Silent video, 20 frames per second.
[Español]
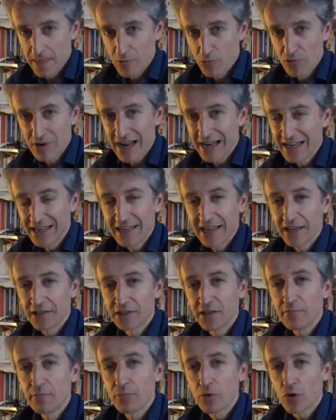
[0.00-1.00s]
Una línea de
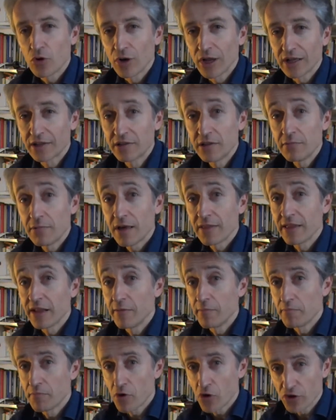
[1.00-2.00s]
tiempo colectiva
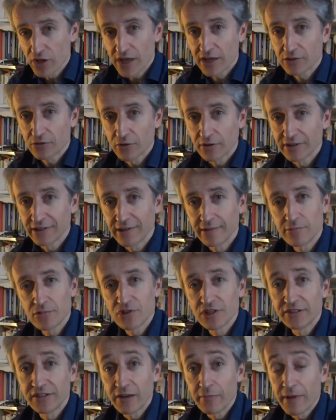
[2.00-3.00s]
del proyecto que
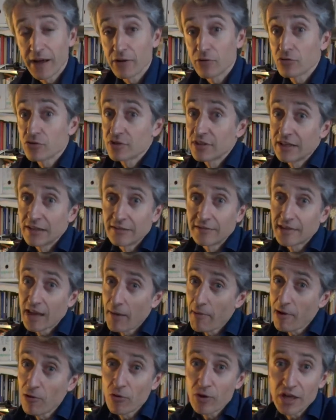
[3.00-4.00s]
tenemos entre manos, del
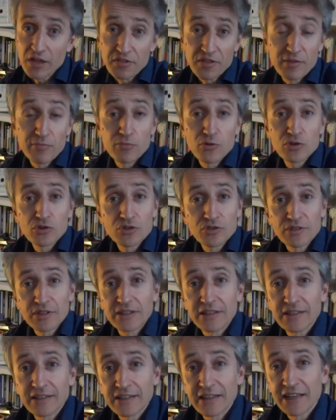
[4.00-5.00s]
trabajo que hacemos
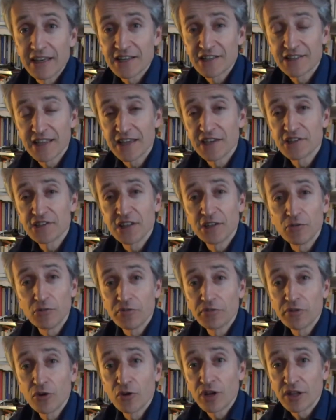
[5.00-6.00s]
eh, en esta
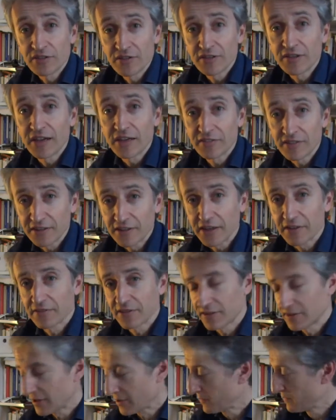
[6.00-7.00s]
institución, etcétera, etcétera,
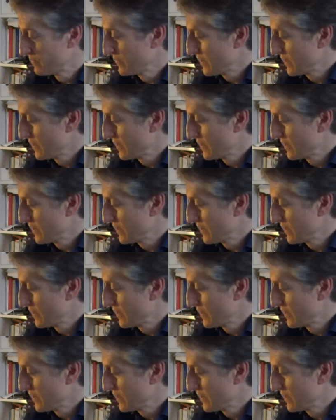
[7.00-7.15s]
etcétera.